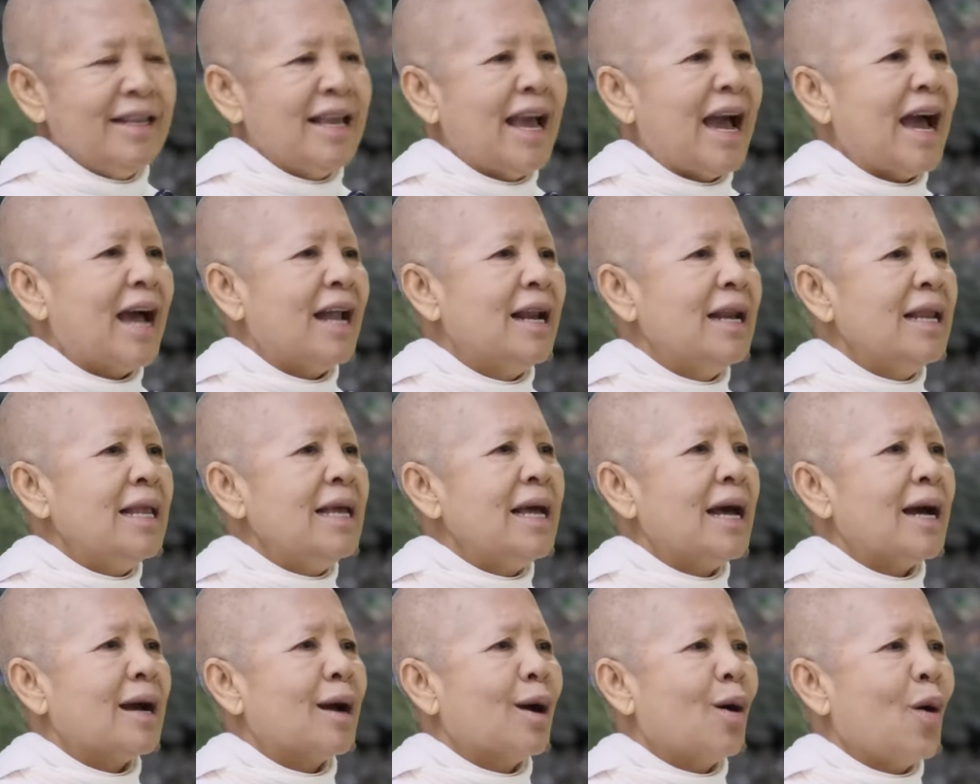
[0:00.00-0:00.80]
อย่า
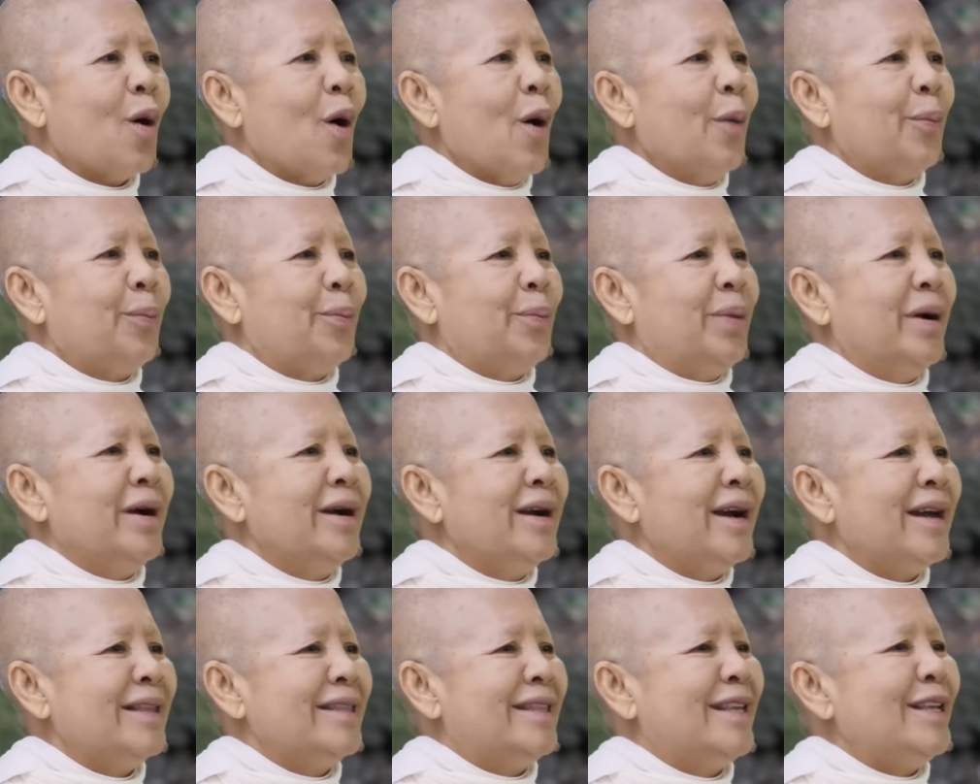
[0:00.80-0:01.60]
เลือกคบ
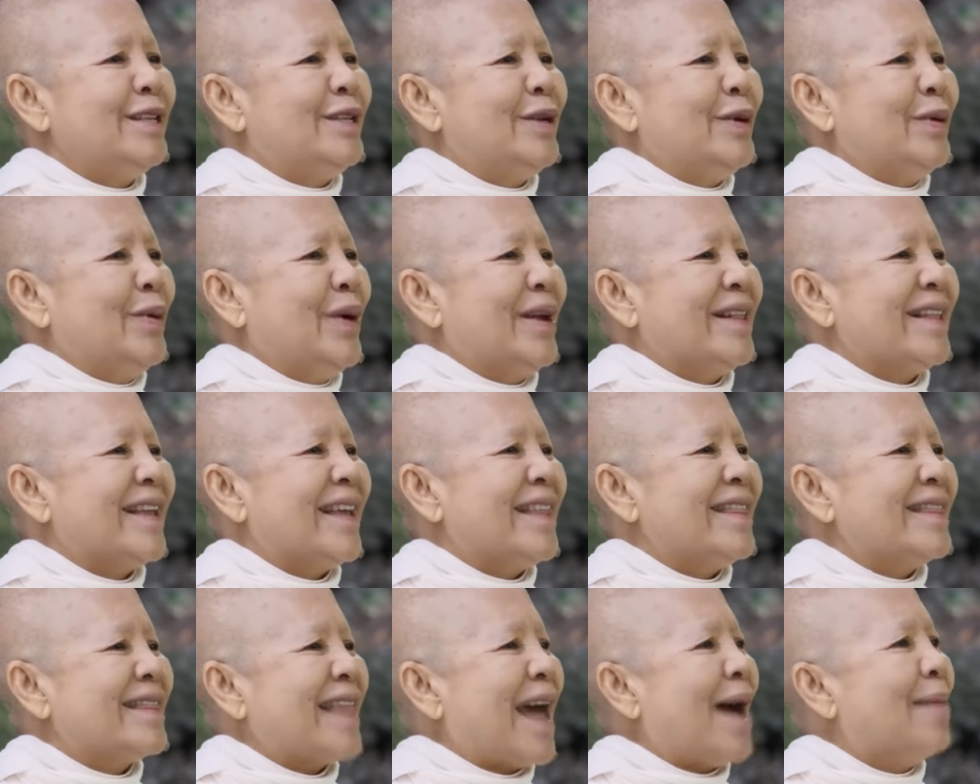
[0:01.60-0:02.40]
เพื่อนที่ชวน
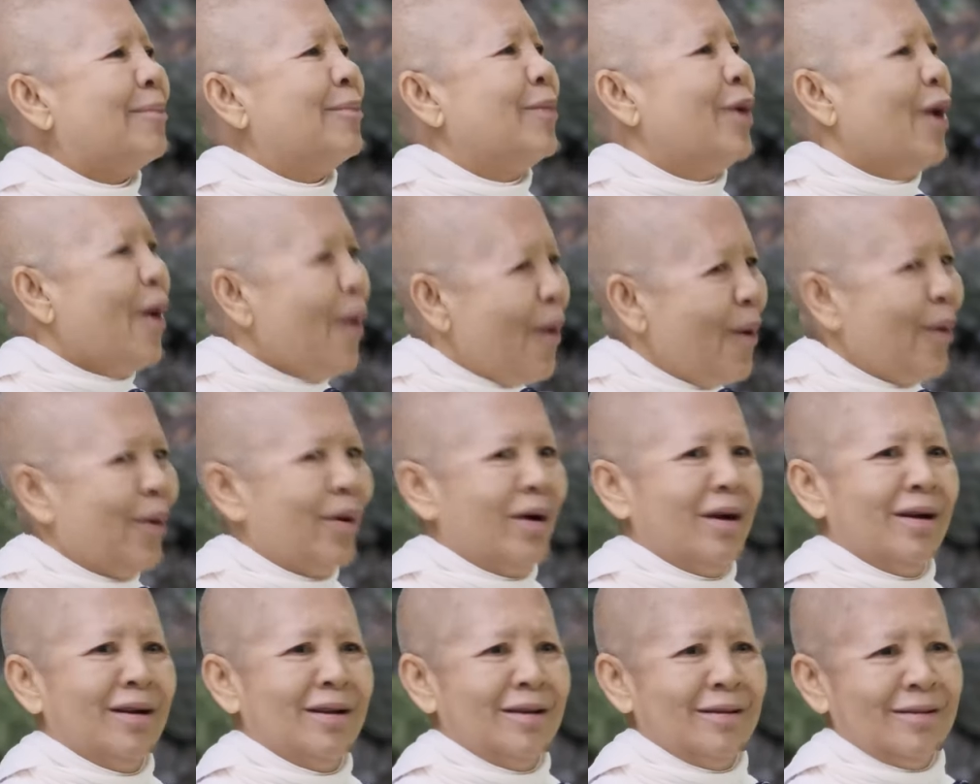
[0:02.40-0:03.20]
กันต่ำลง
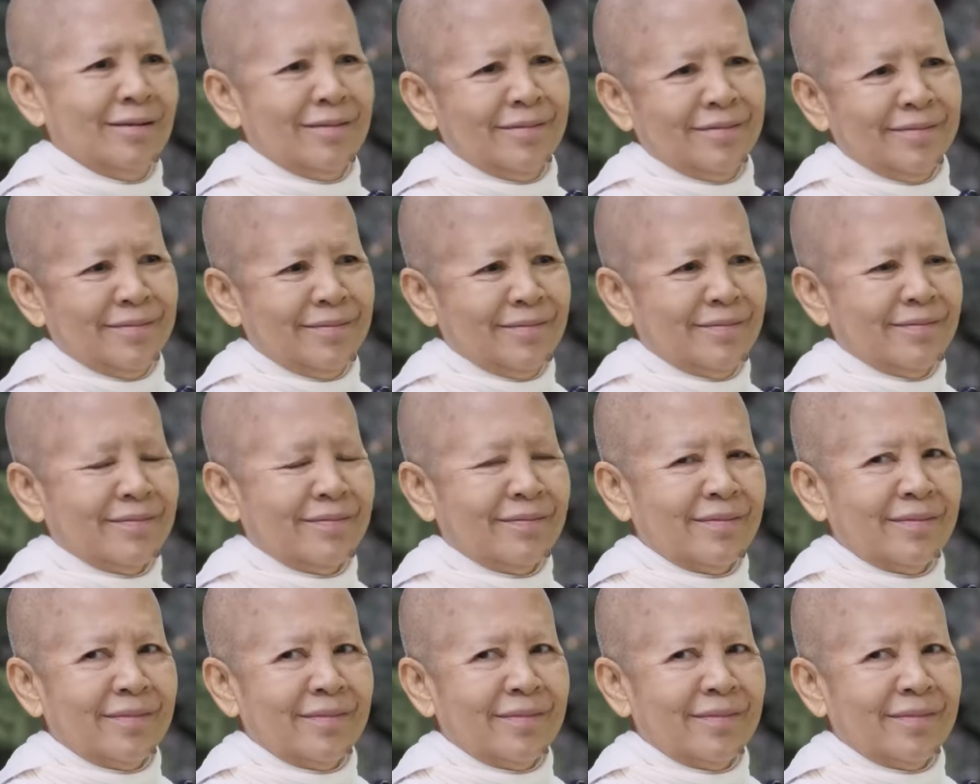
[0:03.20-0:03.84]
เออ